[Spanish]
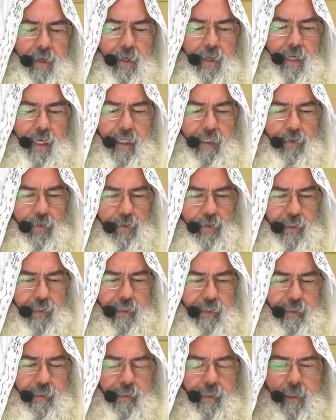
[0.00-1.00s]

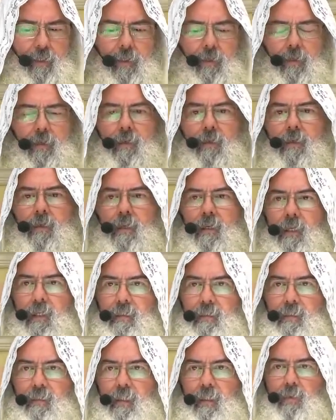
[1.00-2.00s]
Entonces,
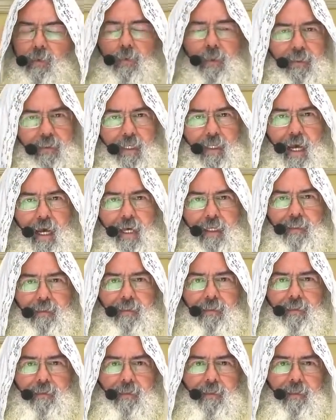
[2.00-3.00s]
si tú
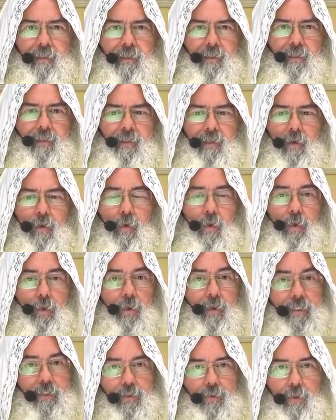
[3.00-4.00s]
estás o
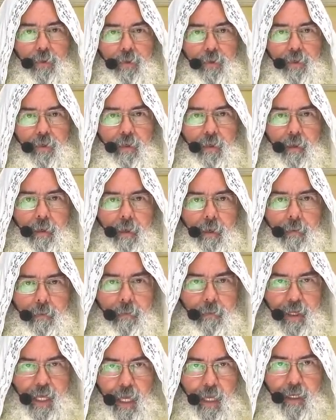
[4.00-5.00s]
yo estoy
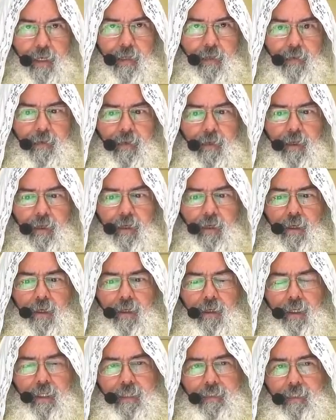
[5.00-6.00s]
bien,
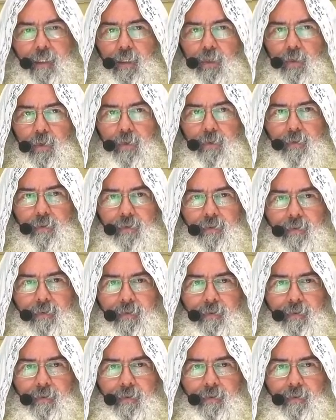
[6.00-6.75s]
y si no,